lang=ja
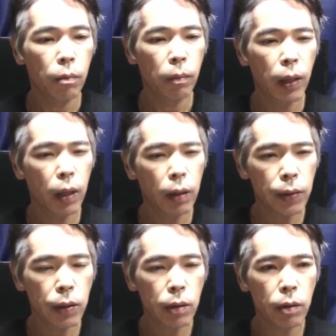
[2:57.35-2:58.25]
まあ
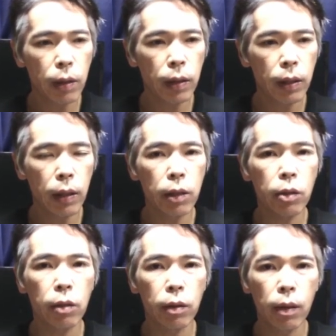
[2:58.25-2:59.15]
普通はないで
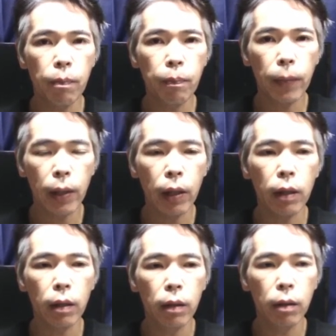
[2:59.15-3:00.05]
すよねは
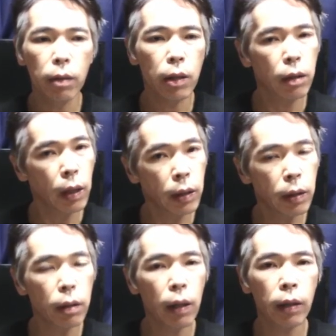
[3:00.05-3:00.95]
い絶対
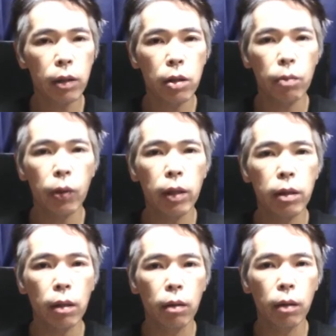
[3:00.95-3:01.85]
ないって話でも
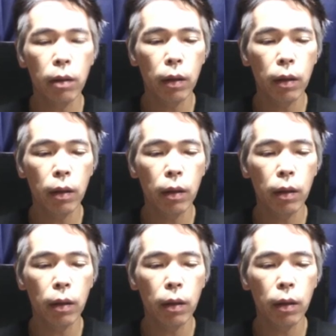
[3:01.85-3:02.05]
ですけど